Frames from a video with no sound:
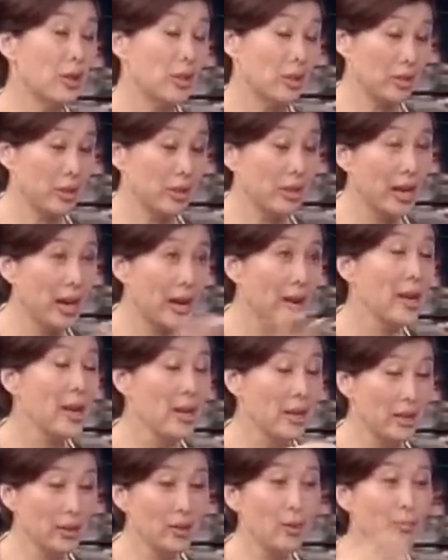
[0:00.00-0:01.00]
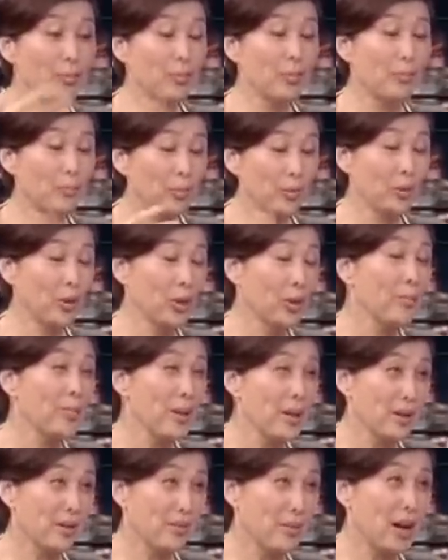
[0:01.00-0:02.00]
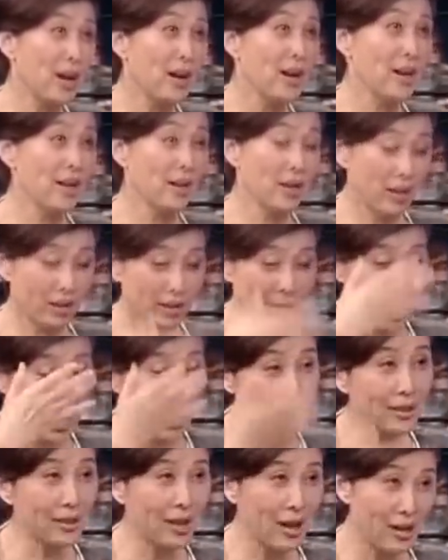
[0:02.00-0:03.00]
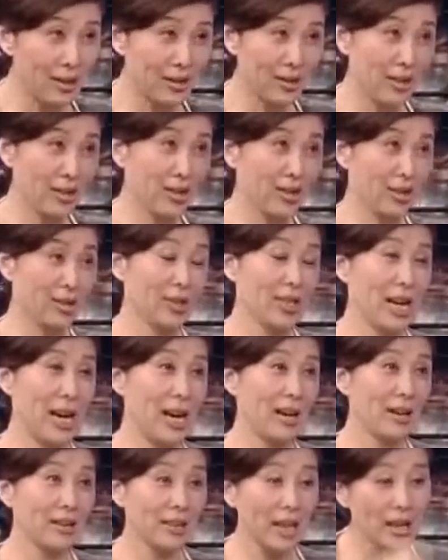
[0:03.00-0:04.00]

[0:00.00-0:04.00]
使得它能够不不生病嘛，呃它的抗体增加了。